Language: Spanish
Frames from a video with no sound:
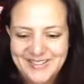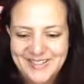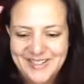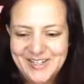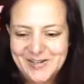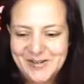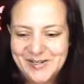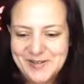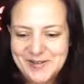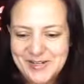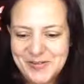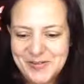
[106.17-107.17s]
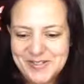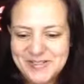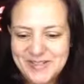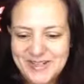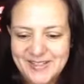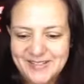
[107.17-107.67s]
¿Cómo les va? ¿Cómo
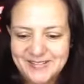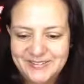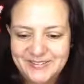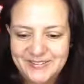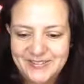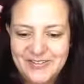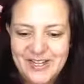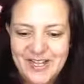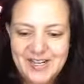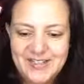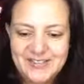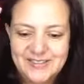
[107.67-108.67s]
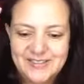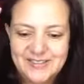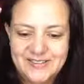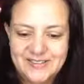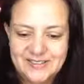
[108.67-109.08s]
están? Tutoriales.